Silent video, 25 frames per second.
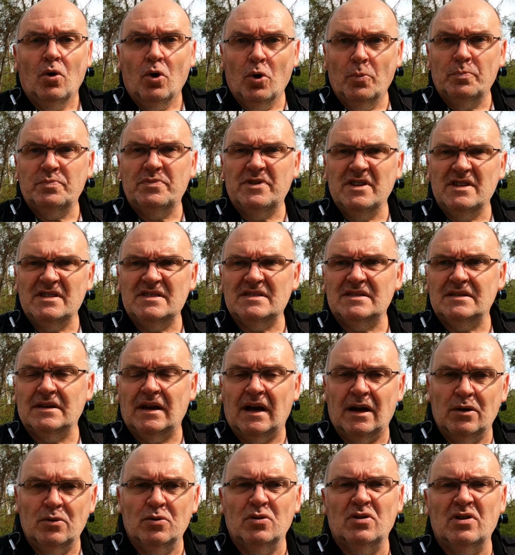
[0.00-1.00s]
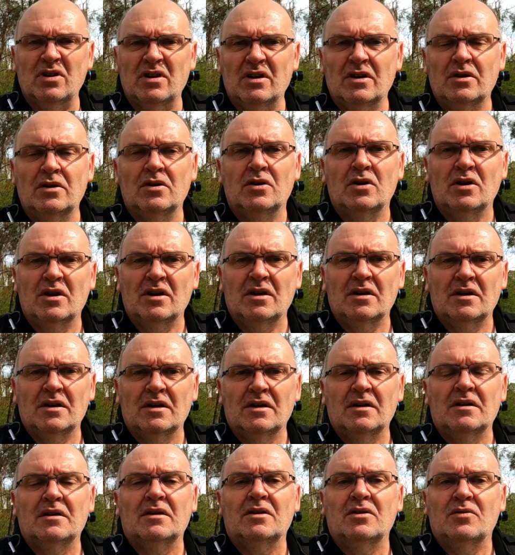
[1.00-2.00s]
ob das auch
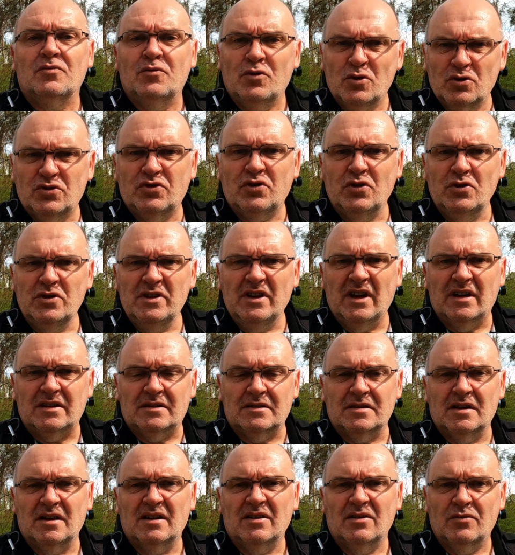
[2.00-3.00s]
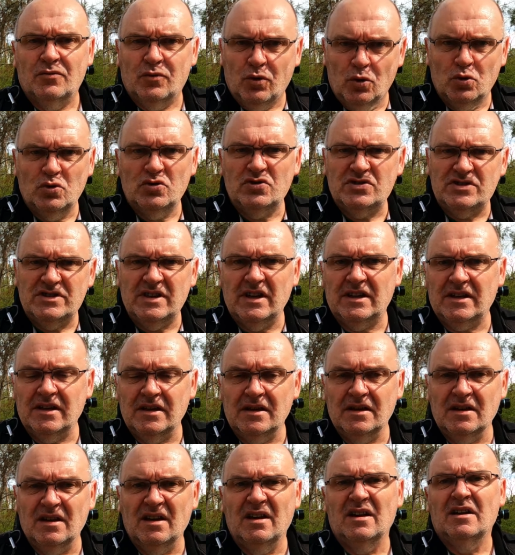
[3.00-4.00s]
funktioniert. Focus
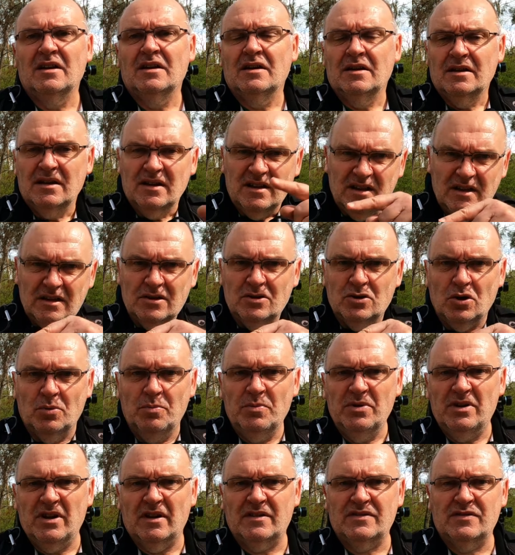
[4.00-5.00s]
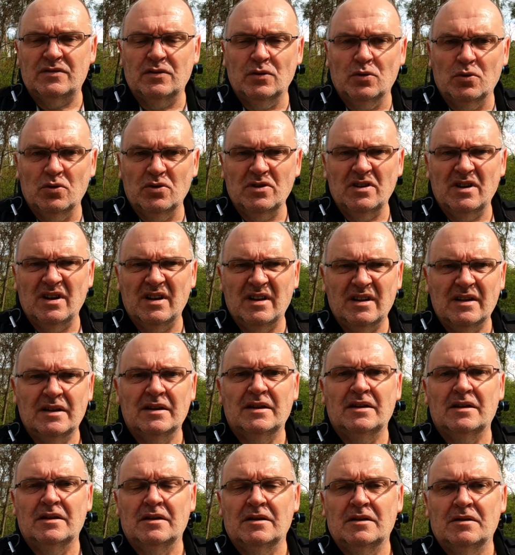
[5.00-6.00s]
Stacking in Kombination
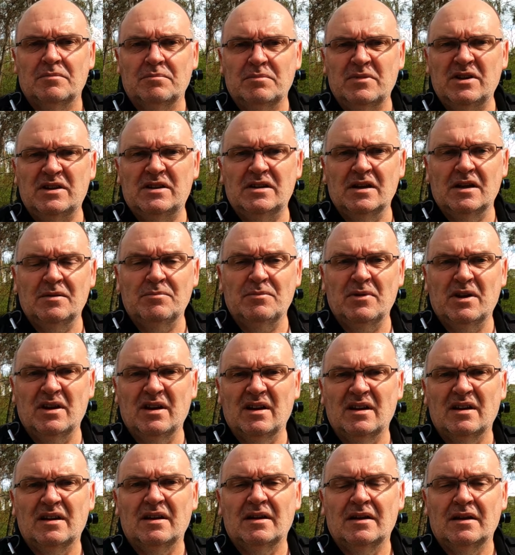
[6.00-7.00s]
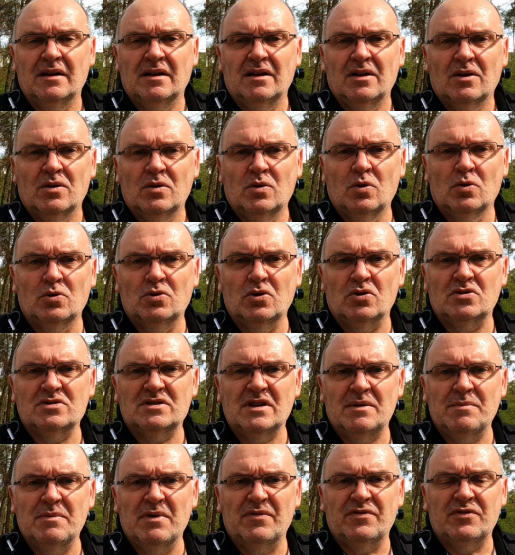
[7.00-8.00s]
mit dem
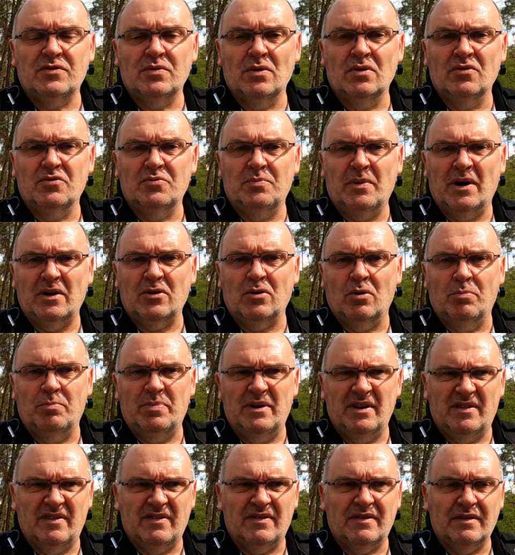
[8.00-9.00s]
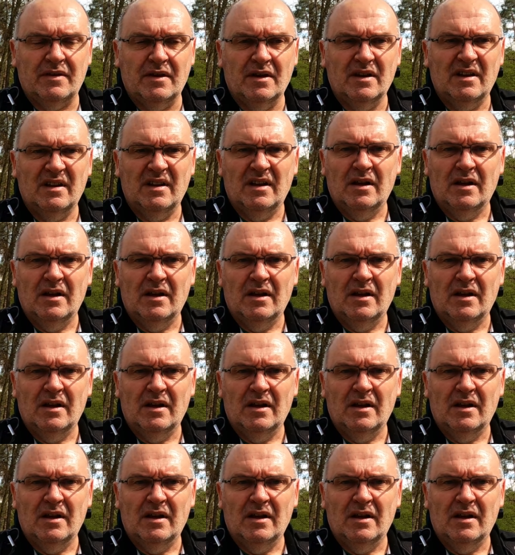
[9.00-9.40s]
Godox MF12 Makro Blitz.